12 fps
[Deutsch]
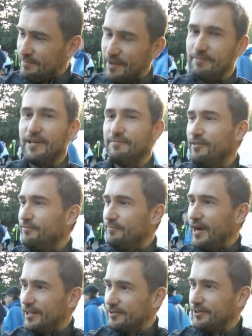in meinem Leben auf den
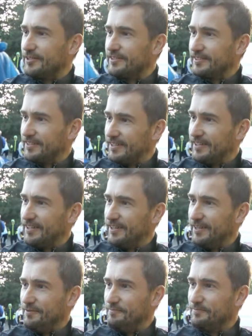Marathon
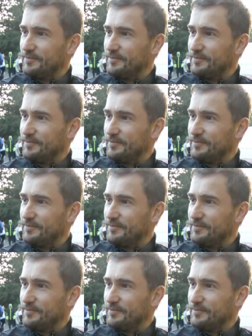äh,